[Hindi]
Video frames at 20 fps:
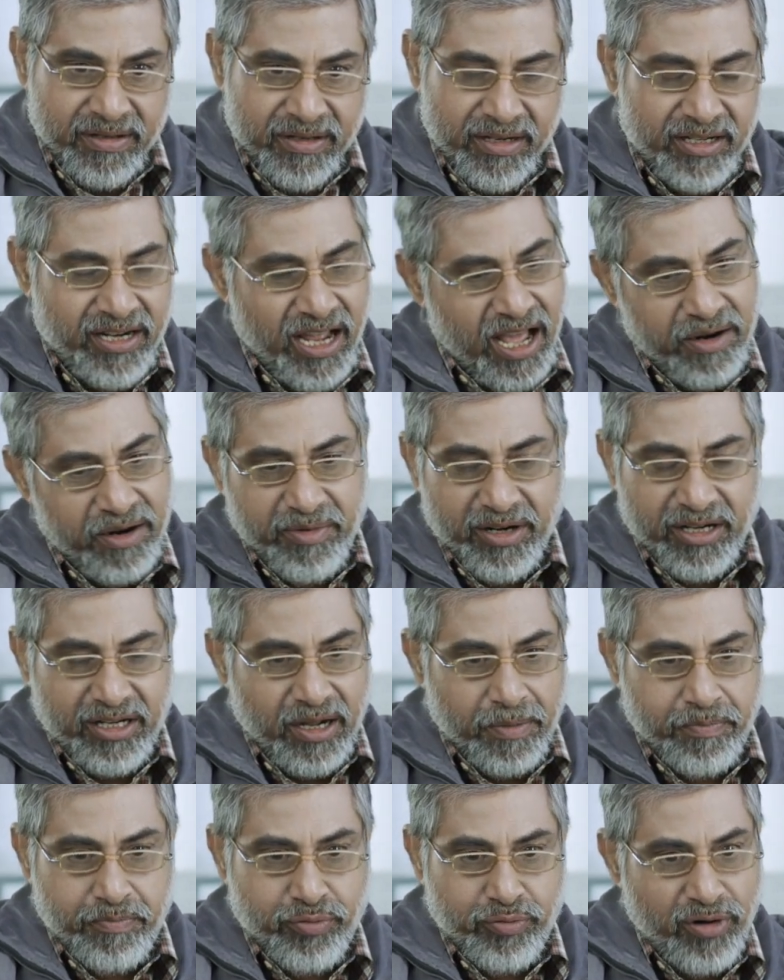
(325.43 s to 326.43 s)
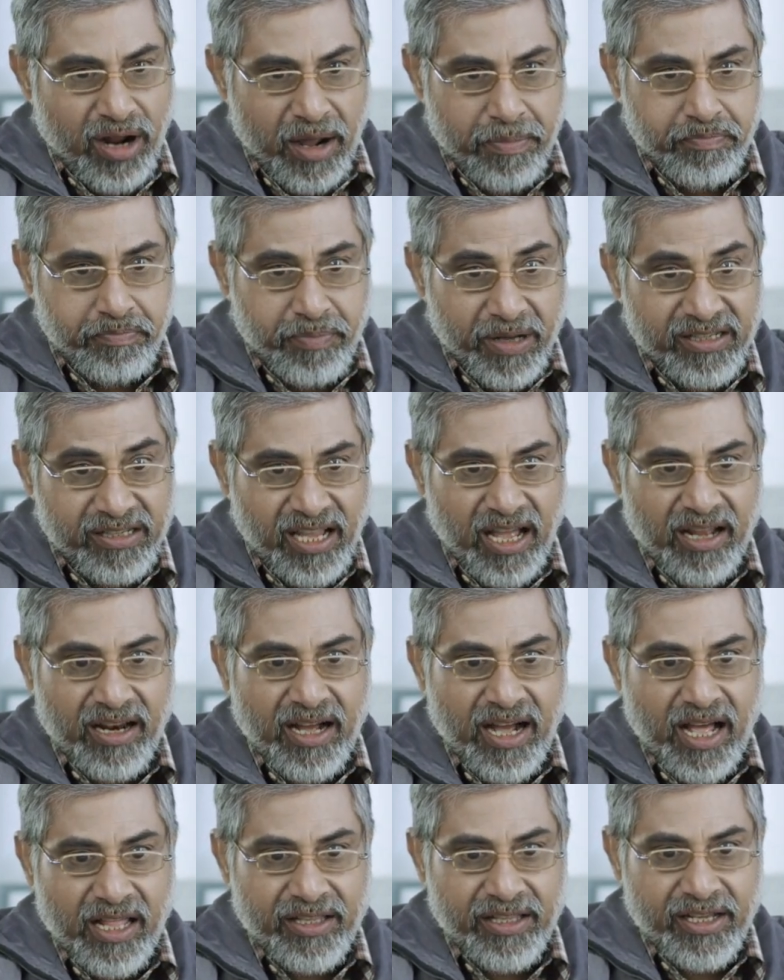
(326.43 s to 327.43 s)
रिटायरमेंट का पूरा पैसा
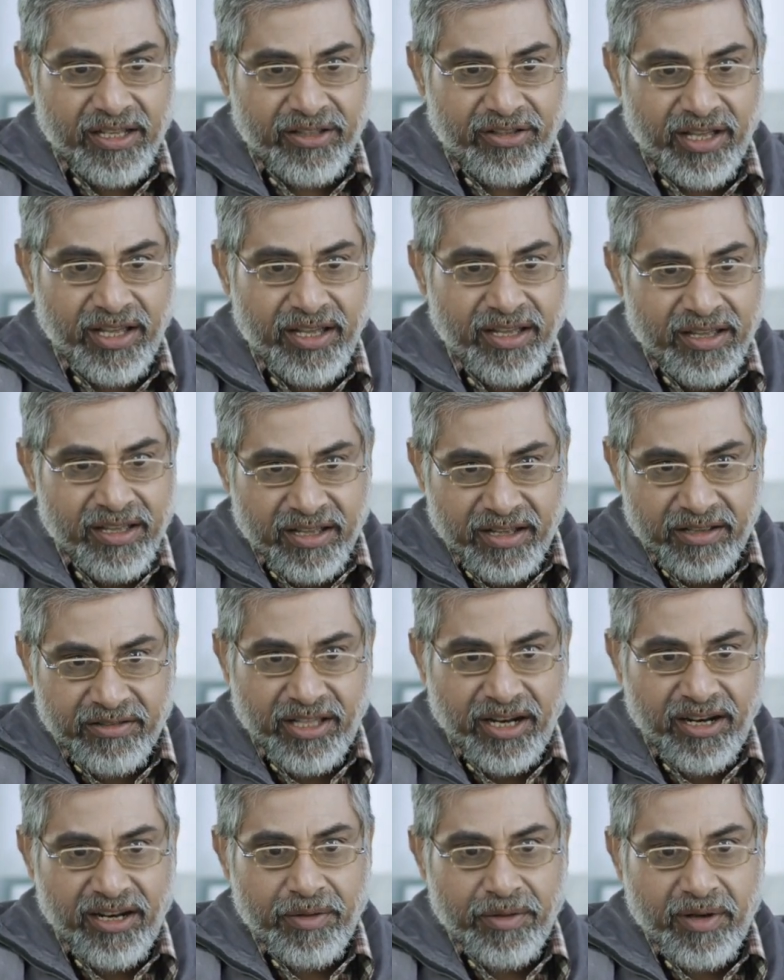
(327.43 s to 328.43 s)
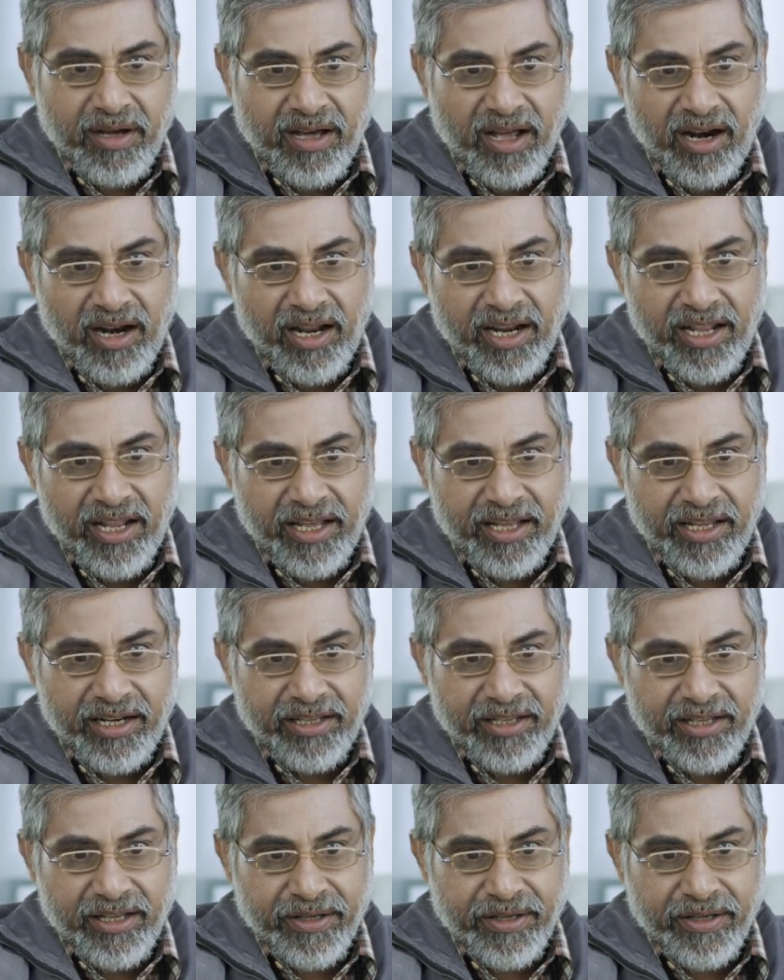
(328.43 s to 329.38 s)
लगा दिए थे दिल्ली में घर लेने के लिए